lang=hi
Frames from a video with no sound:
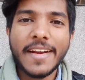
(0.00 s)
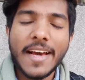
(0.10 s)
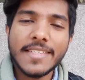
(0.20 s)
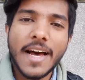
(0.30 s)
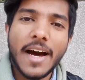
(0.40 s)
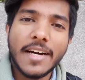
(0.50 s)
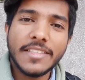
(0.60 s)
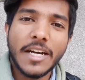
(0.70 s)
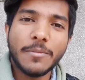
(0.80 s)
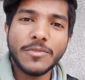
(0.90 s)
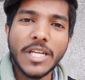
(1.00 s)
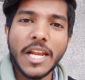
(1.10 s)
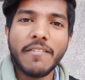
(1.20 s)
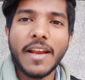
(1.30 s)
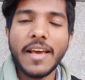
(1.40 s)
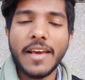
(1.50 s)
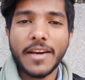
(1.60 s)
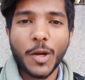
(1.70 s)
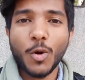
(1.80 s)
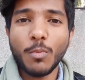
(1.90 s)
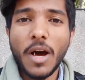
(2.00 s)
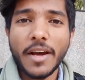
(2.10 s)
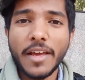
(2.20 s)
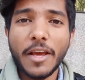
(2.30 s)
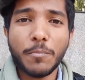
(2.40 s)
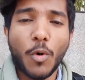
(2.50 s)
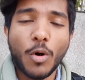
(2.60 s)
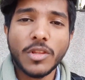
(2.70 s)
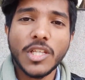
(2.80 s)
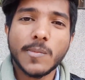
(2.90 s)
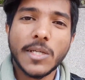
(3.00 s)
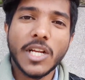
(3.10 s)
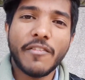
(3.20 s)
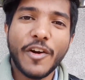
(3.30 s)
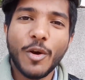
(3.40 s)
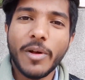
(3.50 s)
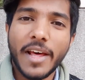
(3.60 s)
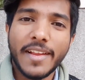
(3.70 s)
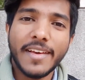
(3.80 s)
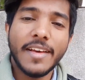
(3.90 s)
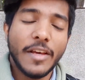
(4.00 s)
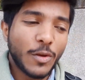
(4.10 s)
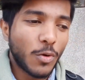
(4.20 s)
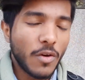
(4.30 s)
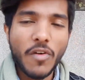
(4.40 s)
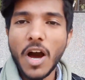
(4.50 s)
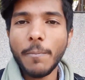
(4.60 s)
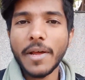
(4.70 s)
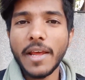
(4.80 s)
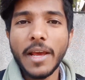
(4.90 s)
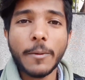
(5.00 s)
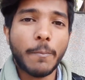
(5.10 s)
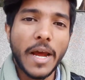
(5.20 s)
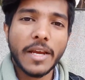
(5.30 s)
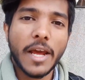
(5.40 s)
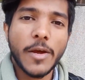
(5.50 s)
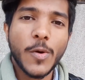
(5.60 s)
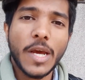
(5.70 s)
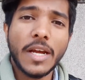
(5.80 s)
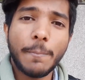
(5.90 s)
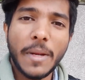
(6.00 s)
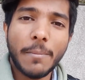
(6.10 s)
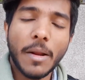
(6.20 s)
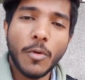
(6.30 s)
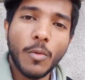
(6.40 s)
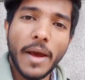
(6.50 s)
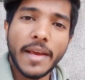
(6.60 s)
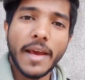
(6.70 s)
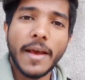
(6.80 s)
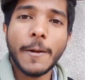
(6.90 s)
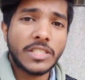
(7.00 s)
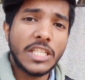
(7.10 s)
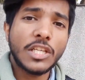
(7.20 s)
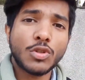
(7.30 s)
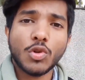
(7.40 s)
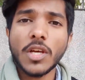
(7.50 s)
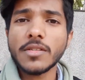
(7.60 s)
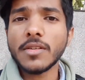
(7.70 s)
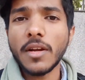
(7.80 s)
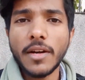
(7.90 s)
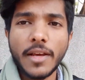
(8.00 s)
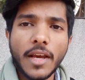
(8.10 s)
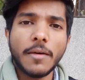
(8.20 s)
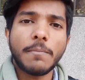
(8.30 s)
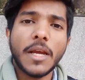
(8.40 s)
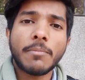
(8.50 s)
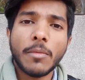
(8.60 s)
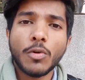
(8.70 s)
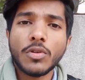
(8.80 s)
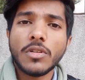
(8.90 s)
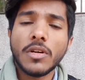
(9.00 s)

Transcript: एंड गाइज आज हम जाने वाले हैं करोल बाग एक बहुत ही स्पेशल वीडियो बनाने क्योंकि वहाँ पर एक बाइक आई हुई है बी बाइक है जी तीन ठीक है बी एम डब्ल्यू